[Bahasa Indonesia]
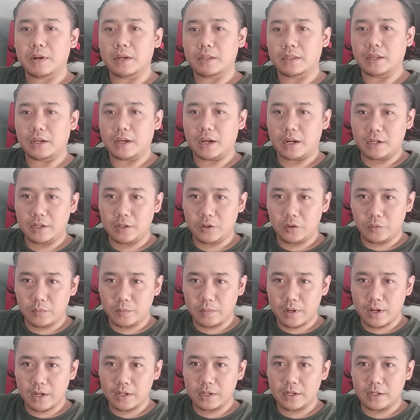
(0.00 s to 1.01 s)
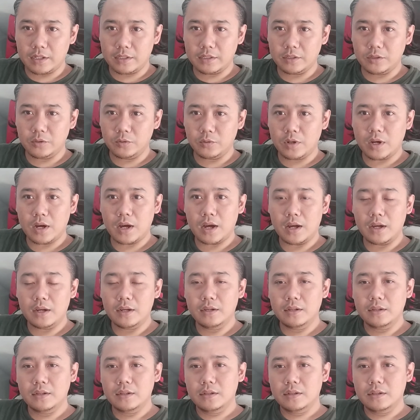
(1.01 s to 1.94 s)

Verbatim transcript: praktekkan di rumah dan juga